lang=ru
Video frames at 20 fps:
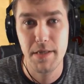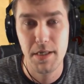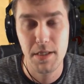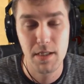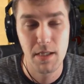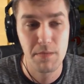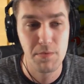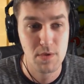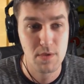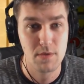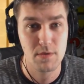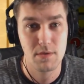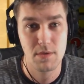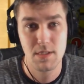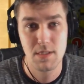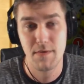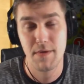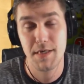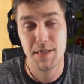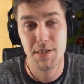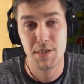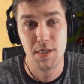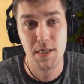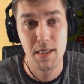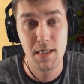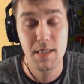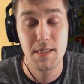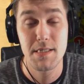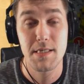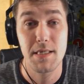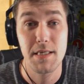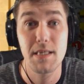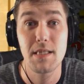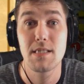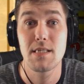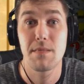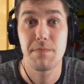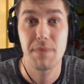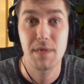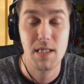рекламу э, своей же гильдии,
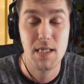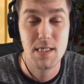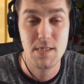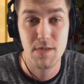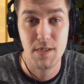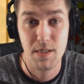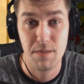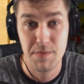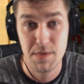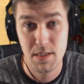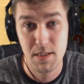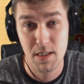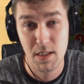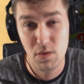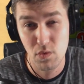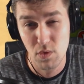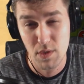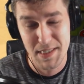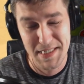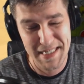гильдии под названием «Диктатура».